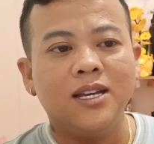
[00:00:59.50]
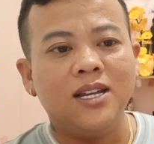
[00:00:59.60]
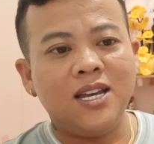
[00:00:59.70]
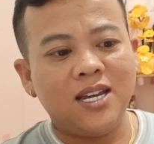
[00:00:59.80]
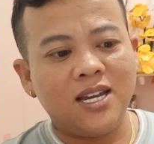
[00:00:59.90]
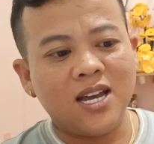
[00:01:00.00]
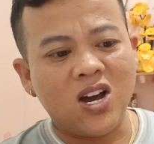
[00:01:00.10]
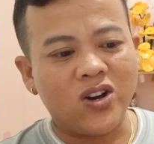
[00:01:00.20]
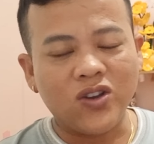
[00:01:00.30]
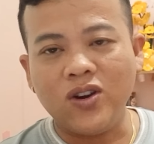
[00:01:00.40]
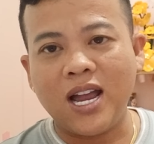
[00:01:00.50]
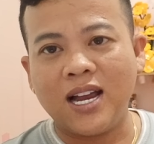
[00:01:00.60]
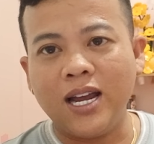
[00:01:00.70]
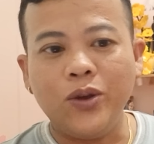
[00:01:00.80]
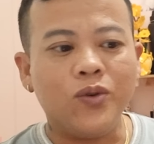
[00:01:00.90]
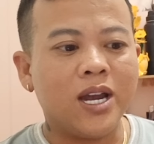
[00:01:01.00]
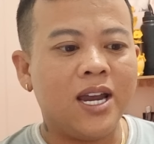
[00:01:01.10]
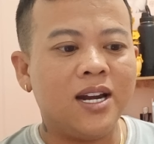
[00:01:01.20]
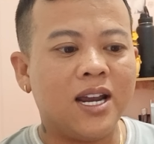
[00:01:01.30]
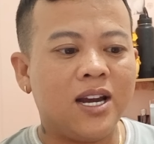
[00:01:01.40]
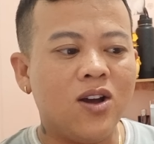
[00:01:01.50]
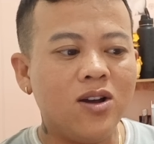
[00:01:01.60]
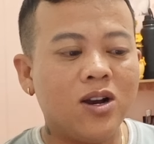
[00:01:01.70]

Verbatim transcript: thì họ cho rằng cái vụ kiện này nó